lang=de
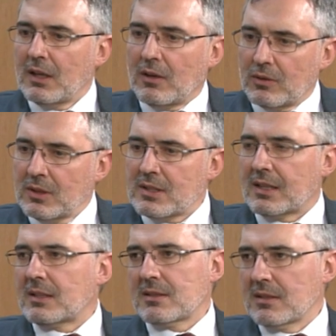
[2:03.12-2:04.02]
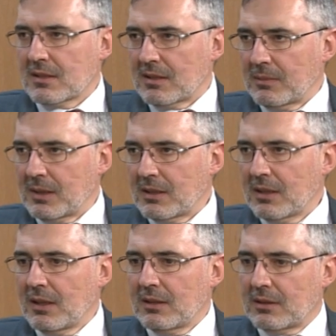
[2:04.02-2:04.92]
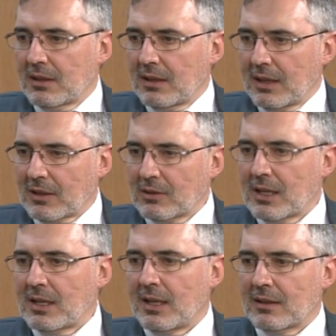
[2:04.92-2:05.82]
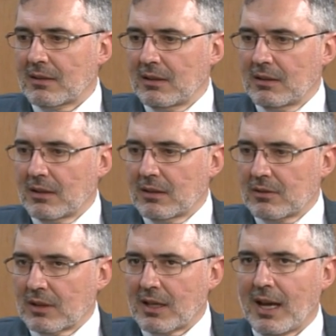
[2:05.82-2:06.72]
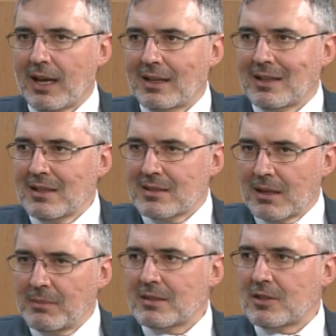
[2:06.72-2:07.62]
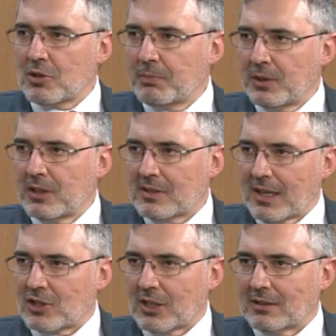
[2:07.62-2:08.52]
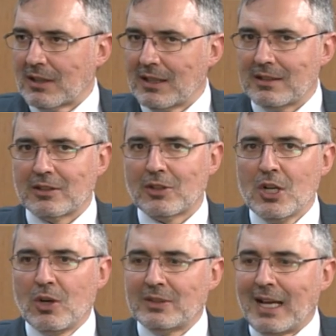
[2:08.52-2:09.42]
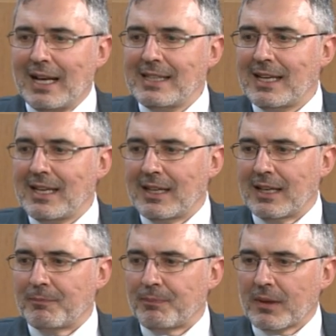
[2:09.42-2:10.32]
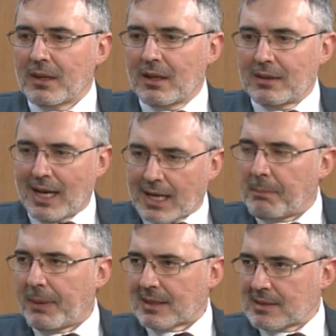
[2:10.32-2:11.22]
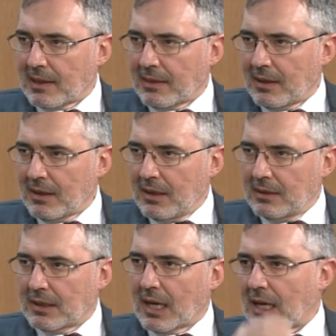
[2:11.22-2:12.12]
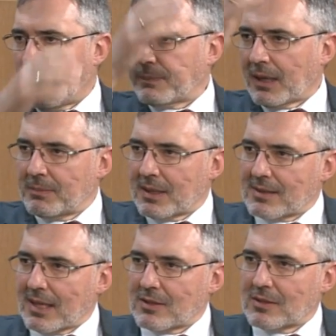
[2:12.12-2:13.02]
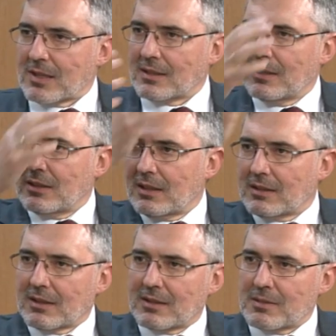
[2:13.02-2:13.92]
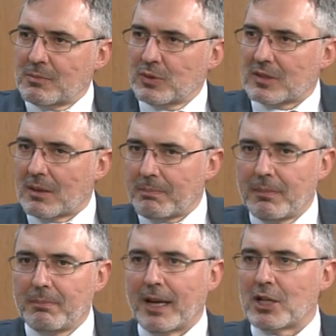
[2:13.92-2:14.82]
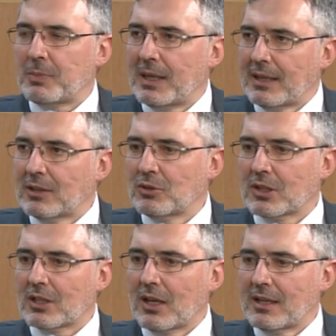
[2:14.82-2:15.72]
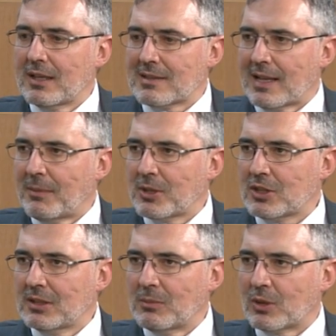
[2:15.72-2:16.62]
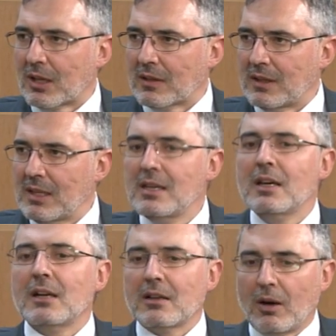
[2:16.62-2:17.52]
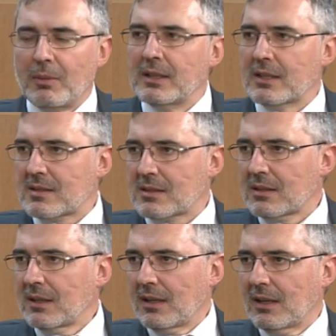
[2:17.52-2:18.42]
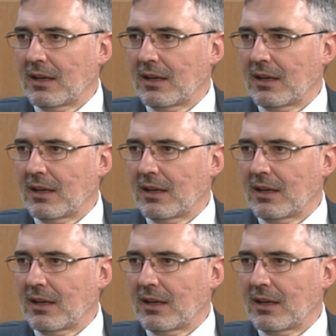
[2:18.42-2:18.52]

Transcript: Und nichts anderes ist es nämlich. Der Erdogan hat in der Türkei einen islamistischen Polizeistaat errichtet. Und all jene, Nackerbatzeln, die geglaubt haben, das sei sozusagen die, das Musterbeispiel einer, Türke, einer islamischen Demokratie, kommen jetzt äh,